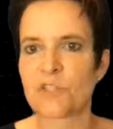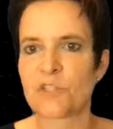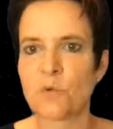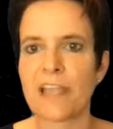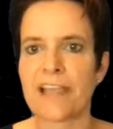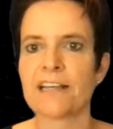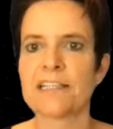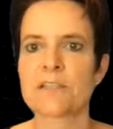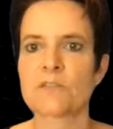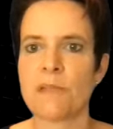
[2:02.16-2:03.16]

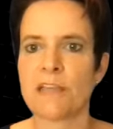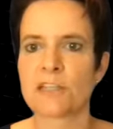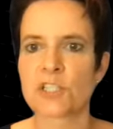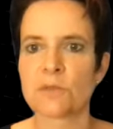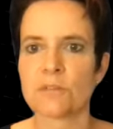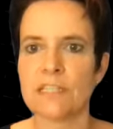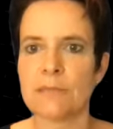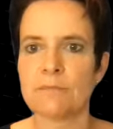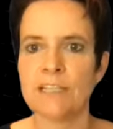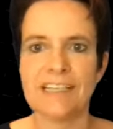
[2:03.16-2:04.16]
zugänglich zu Menschen also und
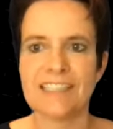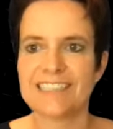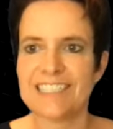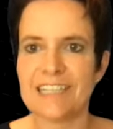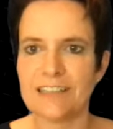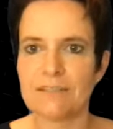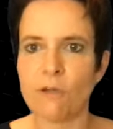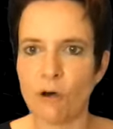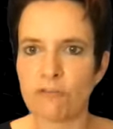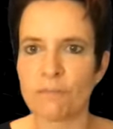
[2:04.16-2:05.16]
nehmen die Dinge
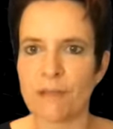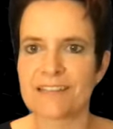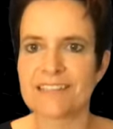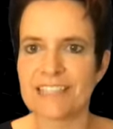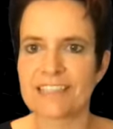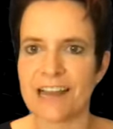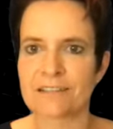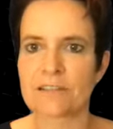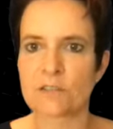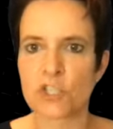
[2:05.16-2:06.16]
oftmals nicht
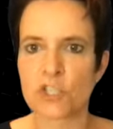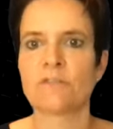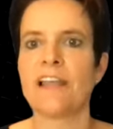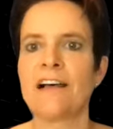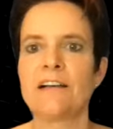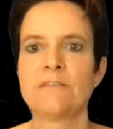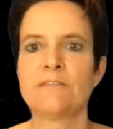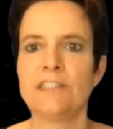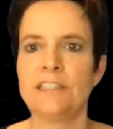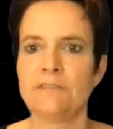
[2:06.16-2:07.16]
ganz so schwer
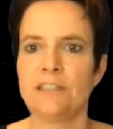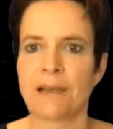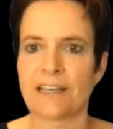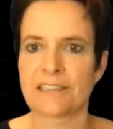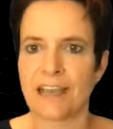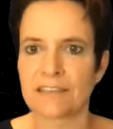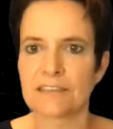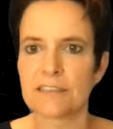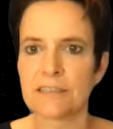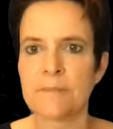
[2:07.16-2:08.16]
wie, wie manch
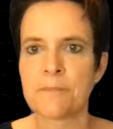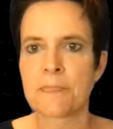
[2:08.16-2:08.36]
andere.